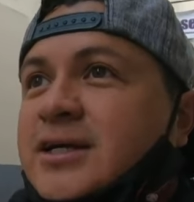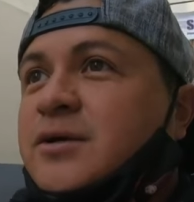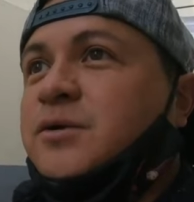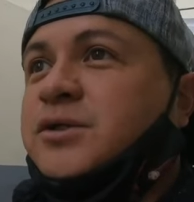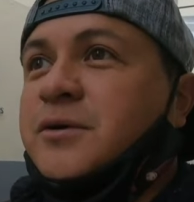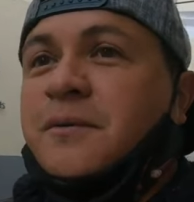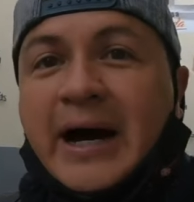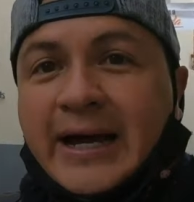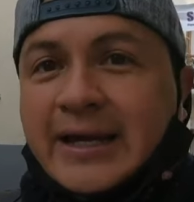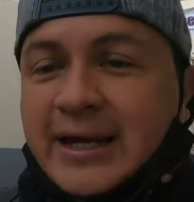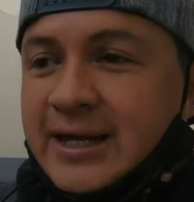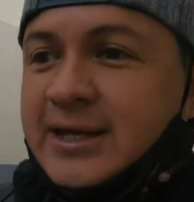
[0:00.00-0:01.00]
incluso
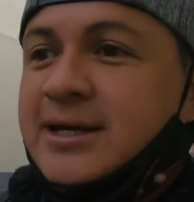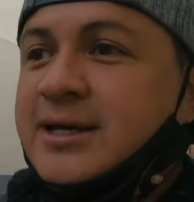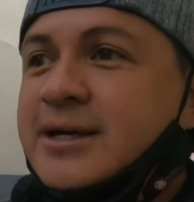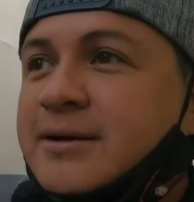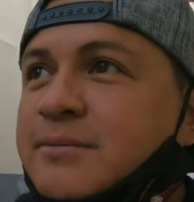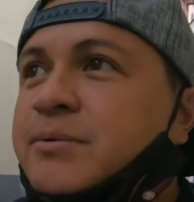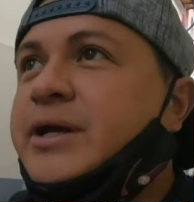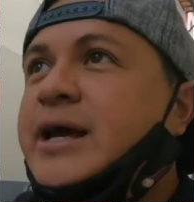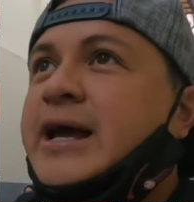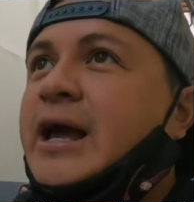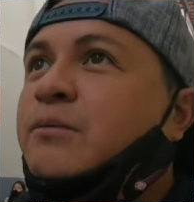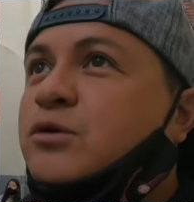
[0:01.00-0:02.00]
baile, porque
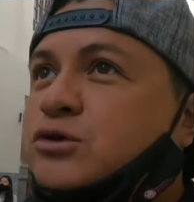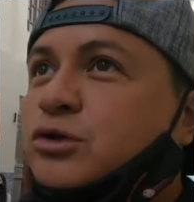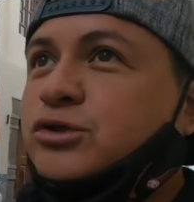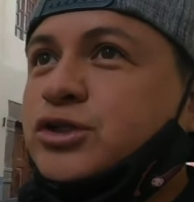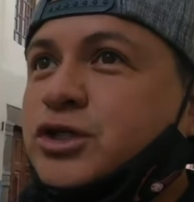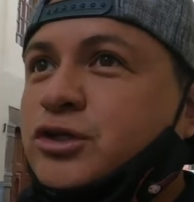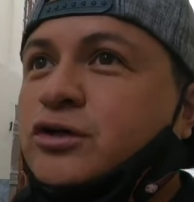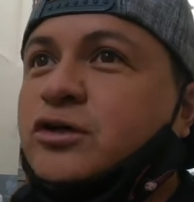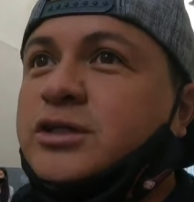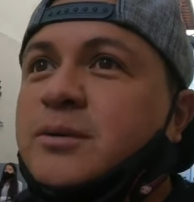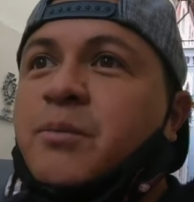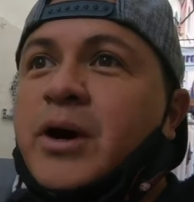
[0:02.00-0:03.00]
aquí hay muchos sitios
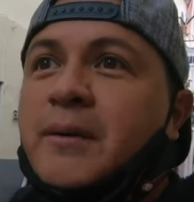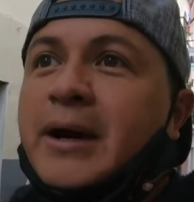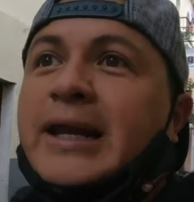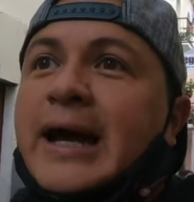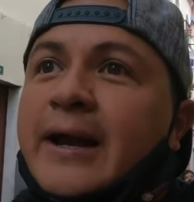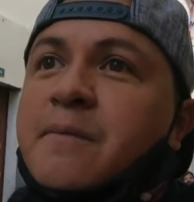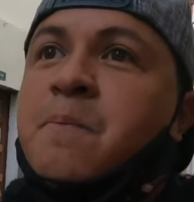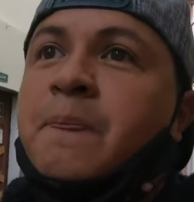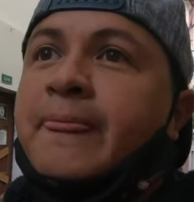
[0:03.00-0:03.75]
donde se puede bailar,